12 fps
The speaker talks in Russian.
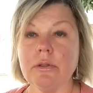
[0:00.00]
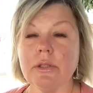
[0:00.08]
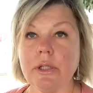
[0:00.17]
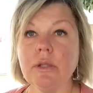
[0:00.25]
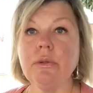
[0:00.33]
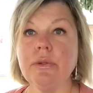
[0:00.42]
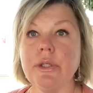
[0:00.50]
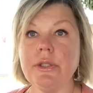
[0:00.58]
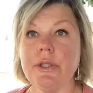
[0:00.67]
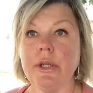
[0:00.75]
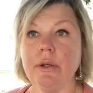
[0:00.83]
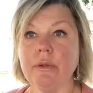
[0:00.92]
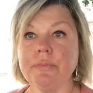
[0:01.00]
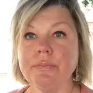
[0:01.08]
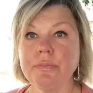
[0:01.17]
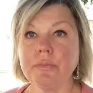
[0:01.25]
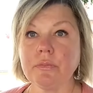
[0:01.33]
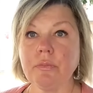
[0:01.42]
целую неделю.
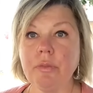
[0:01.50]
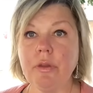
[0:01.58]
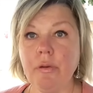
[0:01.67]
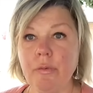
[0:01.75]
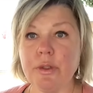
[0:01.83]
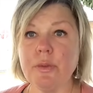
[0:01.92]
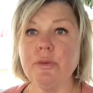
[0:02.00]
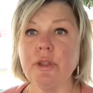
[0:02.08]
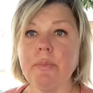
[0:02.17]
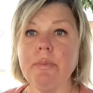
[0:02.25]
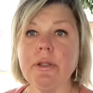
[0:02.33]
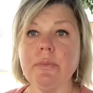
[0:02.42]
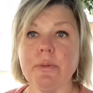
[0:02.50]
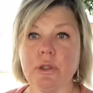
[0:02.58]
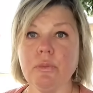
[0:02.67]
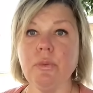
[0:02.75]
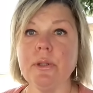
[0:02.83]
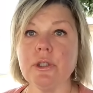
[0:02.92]
В общем, вот об этом,
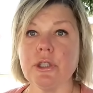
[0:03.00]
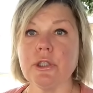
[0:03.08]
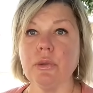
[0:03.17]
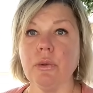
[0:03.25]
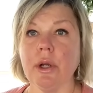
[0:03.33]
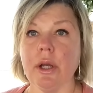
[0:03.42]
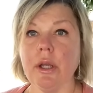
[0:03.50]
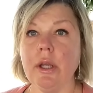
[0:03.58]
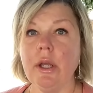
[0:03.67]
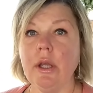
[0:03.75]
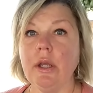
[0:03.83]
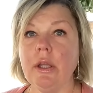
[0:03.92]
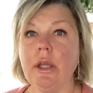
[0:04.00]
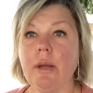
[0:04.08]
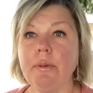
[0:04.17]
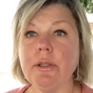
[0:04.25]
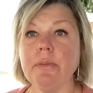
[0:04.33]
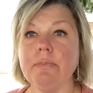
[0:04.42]
причем убил жестоко. И
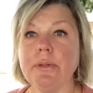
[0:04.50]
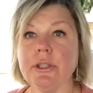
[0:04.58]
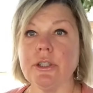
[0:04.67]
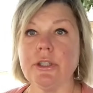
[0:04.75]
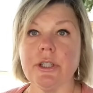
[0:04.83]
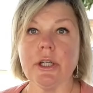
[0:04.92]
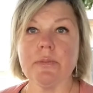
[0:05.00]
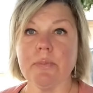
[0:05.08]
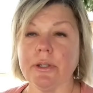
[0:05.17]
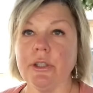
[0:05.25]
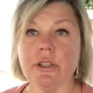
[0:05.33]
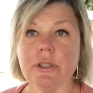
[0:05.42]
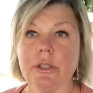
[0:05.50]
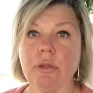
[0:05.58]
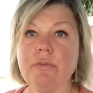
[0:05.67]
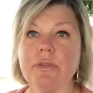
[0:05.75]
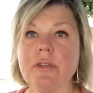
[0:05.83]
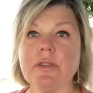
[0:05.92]
об этом пишет сейчас практически
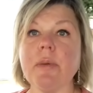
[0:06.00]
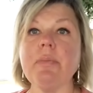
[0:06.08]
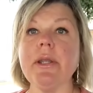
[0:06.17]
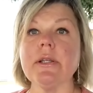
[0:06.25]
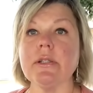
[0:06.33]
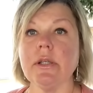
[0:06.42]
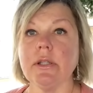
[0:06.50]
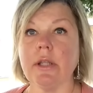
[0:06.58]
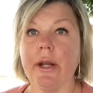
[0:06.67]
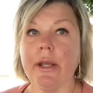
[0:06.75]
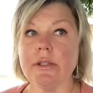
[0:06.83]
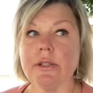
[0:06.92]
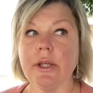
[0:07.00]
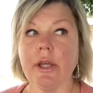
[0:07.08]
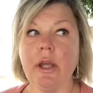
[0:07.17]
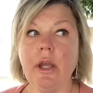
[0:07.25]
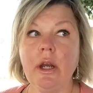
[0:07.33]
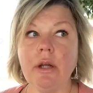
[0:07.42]
ну, вся пресса итальянская.
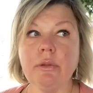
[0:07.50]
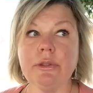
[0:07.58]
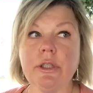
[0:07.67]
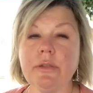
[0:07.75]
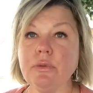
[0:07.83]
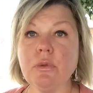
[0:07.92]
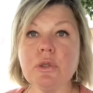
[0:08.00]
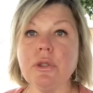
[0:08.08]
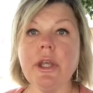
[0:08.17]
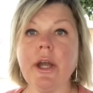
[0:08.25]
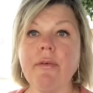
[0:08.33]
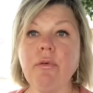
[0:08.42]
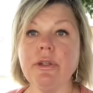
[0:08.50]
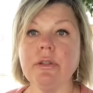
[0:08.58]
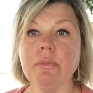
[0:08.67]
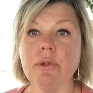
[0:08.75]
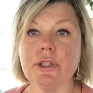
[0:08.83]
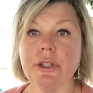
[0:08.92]
Но дело в том, что никого это
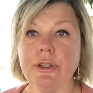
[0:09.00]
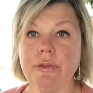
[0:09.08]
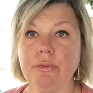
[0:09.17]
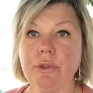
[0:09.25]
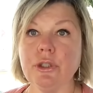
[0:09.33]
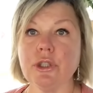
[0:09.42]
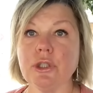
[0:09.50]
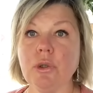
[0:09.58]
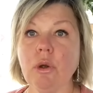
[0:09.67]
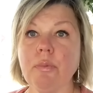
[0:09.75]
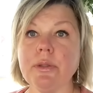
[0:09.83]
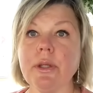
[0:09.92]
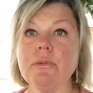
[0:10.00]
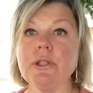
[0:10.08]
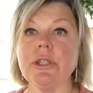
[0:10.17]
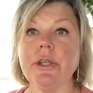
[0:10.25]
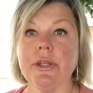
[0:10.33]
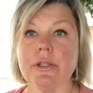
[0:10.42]
больше не вводит в шок, потому
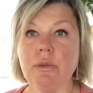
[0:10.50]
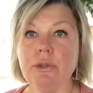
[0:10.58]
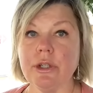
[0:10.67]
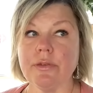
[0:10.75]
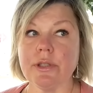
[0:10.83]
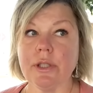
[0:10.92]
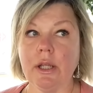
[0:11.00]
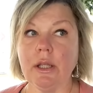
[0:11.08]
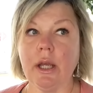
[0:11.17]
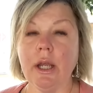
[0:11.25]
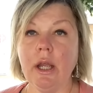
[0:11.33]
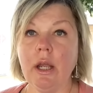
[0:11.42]
что таких случаев стало